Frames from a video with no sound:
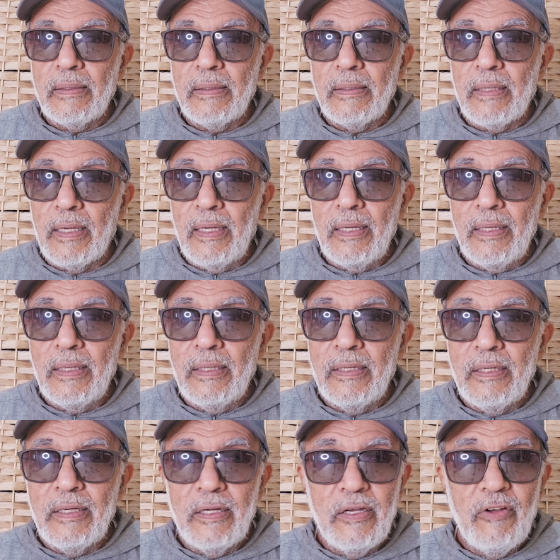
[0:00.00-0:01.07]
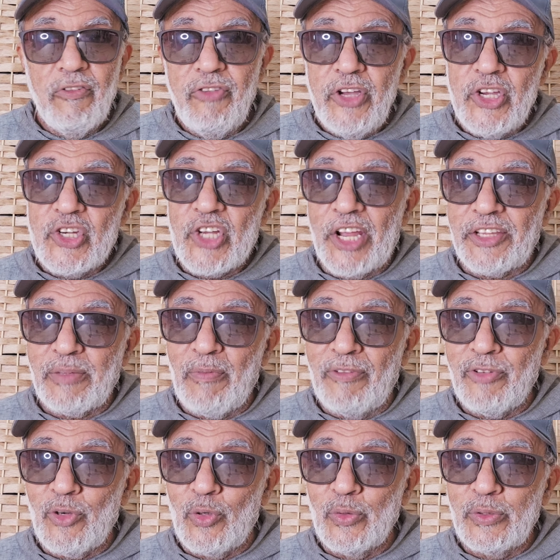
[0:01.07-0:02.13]
ها في شرط
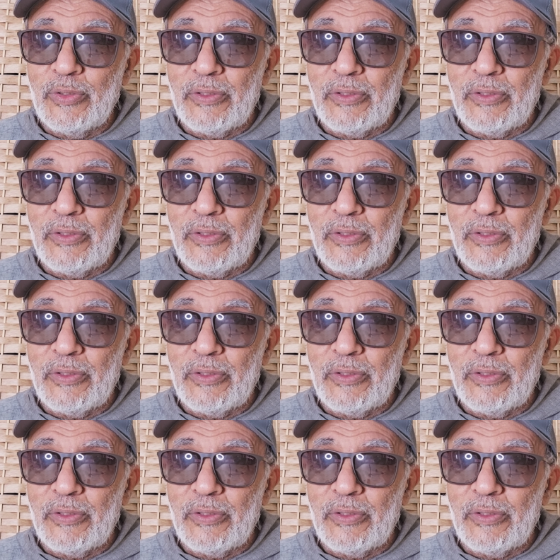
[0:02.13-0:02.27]
مفقود